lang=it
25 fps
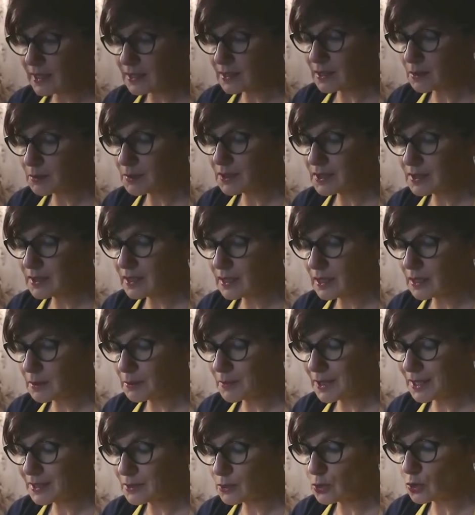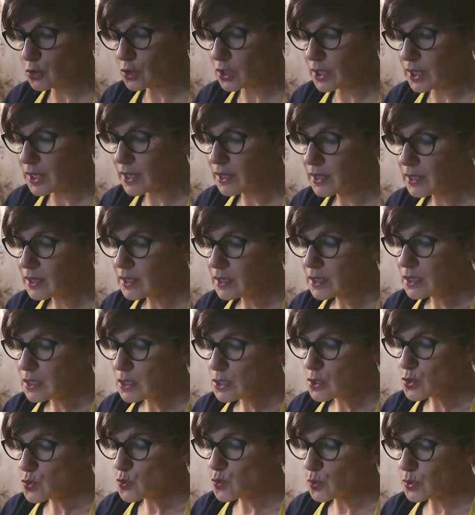Papà ha l'orgoglio di avere
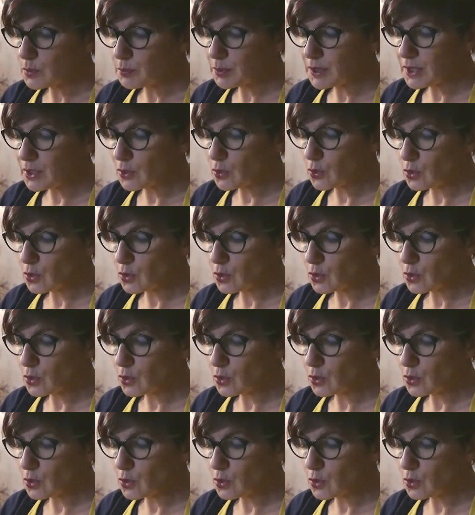servito